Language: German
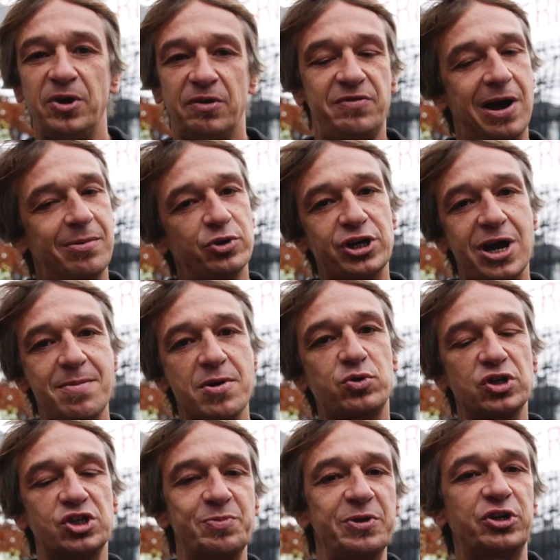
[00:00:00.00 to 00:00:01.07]
Wir haben euch einmal
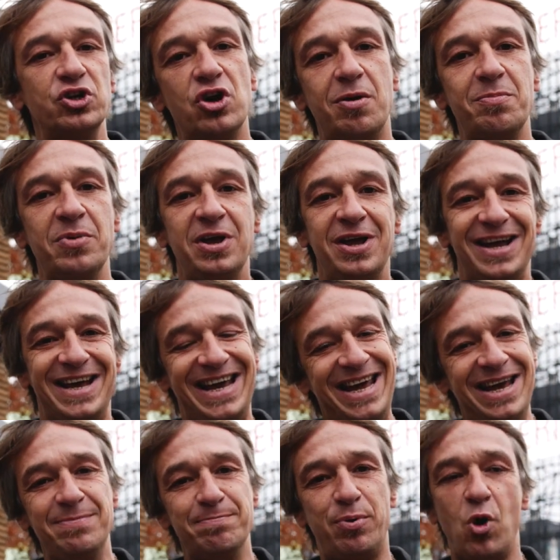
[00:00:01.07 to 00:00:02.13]
kurz mitgenommen
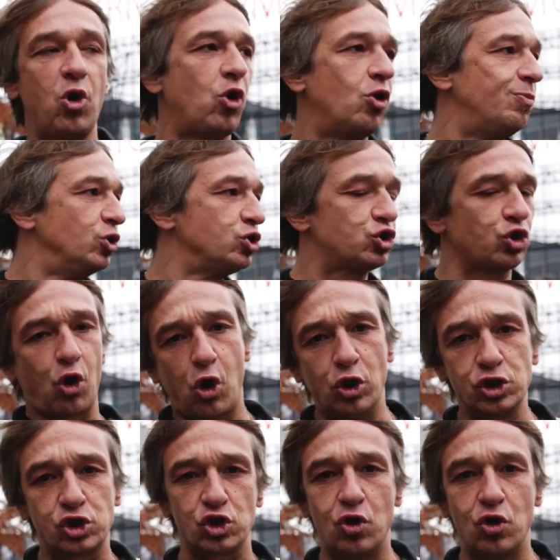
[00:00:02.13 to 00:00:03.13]
in Bochum und rund